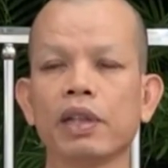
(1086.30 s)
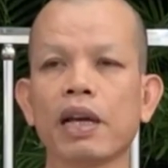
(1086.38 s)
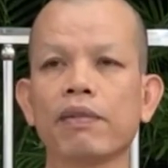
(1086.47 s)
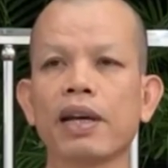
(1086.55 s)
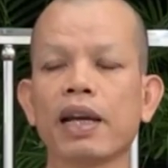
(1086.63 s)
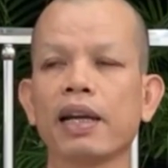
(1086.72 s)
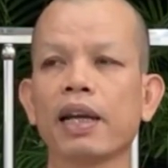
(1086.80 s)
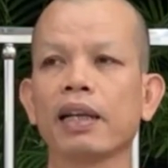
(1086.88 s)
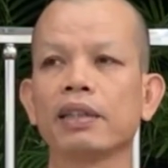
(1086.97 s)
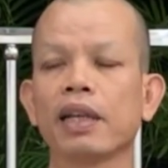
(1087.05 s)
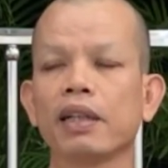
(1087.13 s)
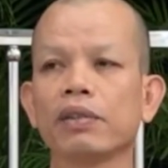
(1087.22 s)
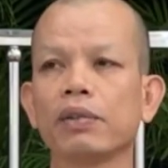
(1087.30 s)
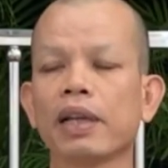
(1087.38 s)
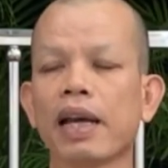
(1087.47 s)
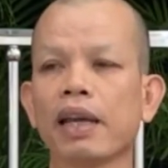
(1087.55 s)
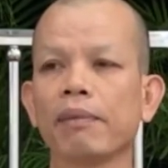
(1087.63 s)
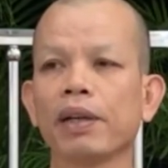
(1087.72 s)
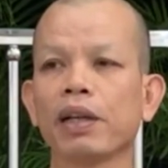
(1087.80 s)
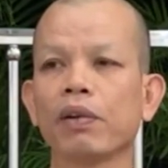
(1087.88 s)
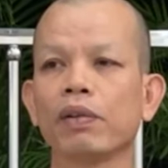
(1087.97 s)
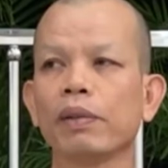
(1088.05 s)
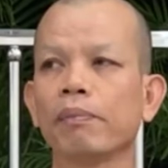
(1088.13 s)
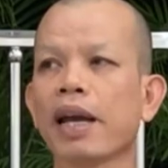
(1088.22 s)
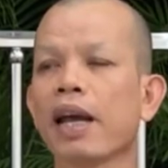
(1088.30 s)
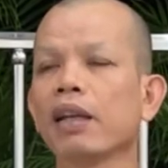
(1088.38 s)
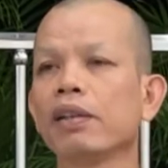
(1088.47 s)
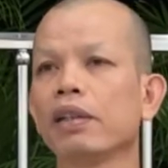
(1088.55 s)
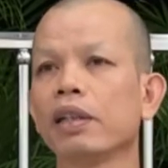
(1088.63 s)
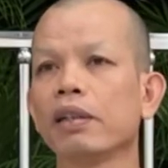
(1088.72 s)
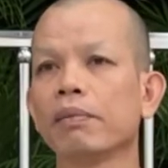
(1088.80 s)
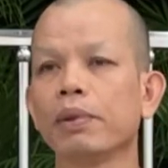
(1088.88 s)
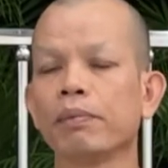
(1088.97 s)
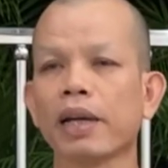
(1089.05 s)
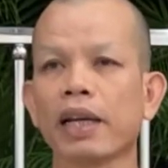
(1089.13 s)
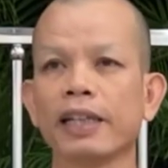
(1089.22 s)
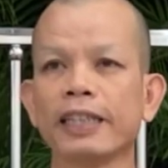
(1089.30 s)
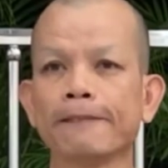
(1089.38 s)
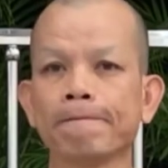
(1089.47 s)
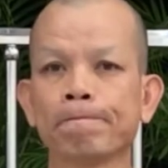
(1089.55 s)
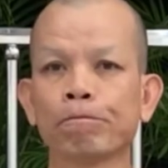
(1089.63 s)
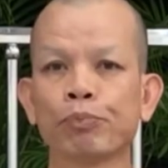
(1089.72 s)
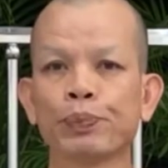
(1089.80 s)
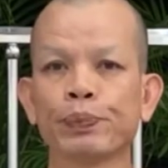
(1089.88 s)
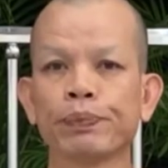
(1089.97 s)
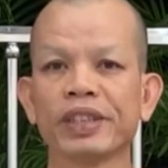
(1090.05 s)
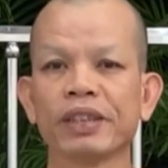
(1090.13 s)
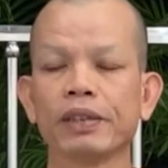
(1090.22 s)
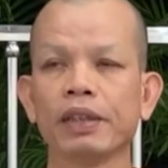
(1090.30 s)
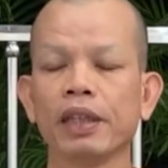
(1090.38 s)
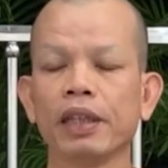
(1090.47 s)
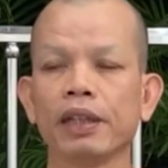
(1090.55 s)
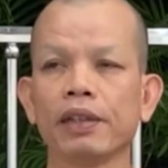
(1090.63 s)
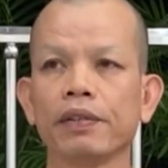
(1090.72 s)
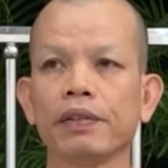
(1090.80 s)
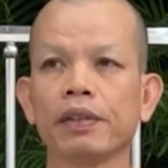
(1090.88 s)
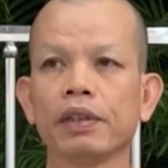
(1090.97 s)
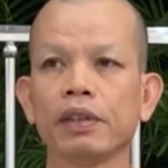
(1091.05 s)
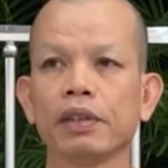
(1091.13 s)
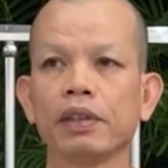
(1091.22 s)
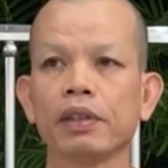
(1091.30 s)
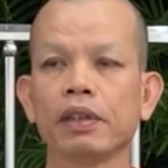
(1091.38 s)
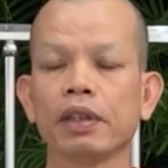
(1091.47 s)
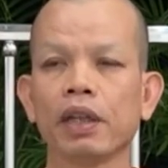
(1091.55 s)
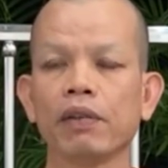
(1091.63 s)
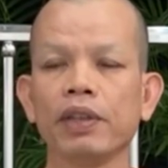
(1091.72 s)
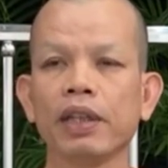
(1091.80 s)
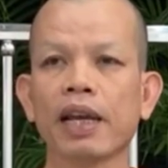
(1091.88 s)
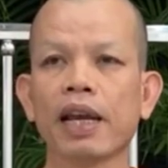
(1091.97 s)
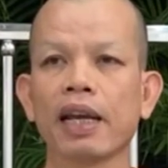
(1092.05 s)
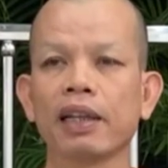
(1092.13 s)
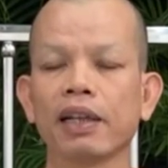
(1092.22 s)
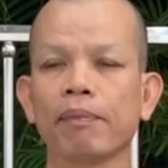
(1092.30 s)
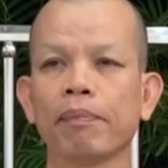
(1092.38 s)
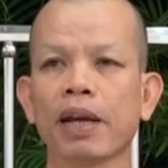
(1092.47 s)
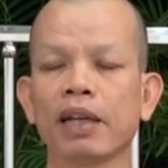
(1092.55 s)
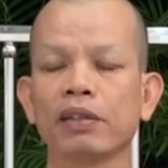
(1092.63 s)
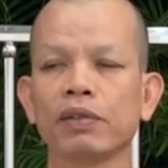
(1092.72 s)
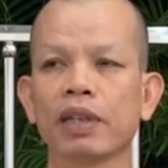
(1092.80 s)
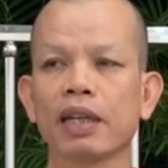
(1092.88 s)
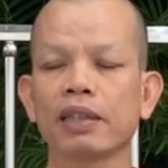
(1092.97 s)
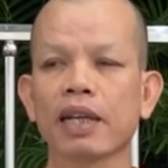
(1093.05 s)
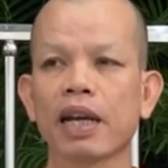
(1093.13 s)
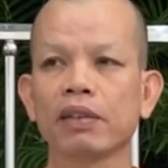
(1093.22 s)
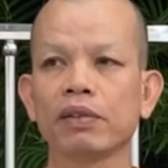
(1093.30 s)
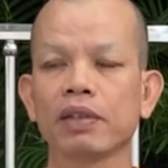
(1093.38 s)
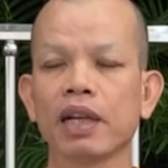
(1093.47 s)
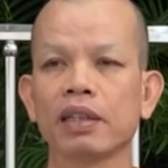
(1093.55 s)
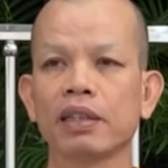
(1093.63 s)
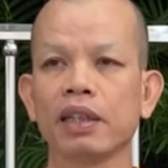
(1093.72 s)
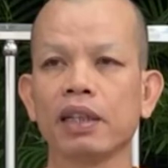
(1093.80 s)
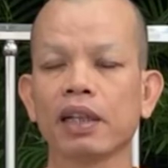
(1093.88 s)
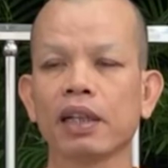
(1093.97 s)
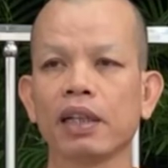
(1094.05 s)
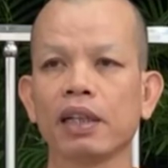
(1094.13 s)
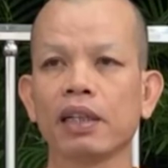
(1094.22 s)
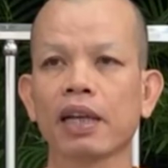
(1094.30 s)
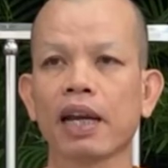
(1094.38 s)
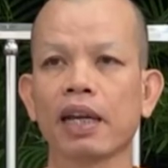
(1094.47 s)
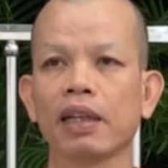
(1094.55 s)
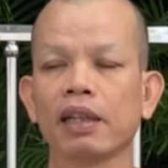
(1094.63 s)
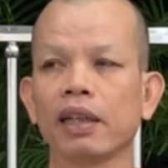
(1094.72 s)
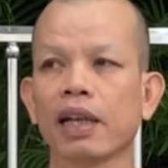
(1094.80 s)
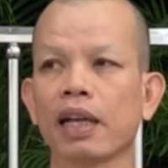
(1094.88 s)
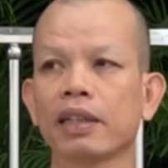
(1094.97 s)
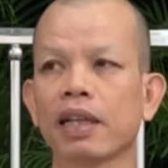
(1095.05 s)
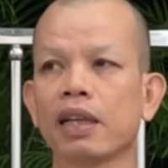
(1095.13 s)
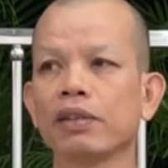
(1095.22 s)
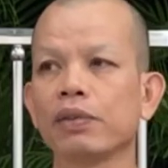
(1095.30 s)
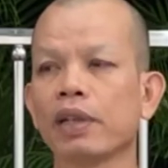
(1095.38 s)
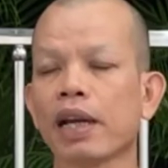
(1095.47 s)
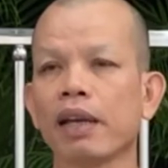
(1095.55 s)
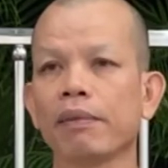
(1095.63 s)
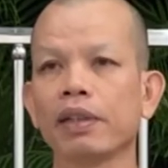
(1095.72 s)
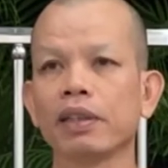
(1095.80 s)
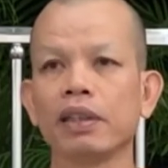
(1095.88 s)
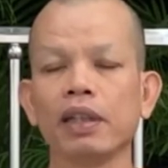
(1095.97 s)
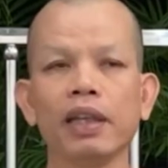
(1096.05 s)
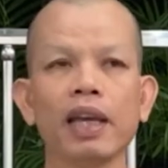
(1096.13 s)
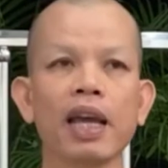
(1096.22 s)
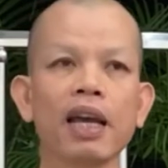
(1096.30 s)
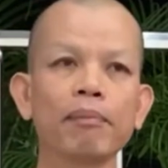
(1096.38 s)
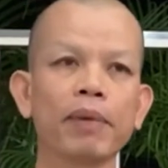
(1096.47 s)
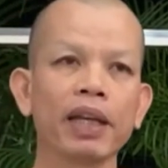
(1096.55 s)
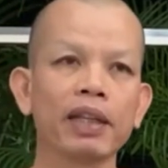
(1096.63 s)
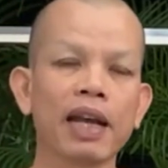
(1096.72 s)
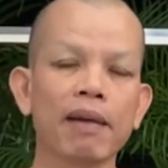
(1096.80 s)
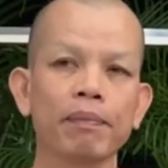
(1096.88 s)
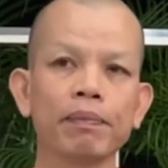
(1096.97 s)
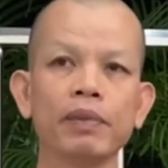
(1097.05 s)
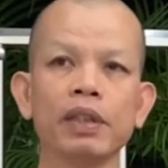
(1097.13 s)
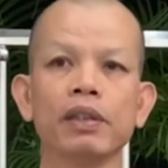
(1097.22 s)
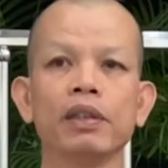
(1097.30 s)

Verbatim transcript: สุทธาวาสหาสั้น สุดท้าย ไปเขานี่พานอยู่ทึ่งคนบันนี่อวิหาตปาสุทัศสา สุทัศสีอกนิธานหาสั้นสุดท้ายมันก็สิเลี้ยงไปตาม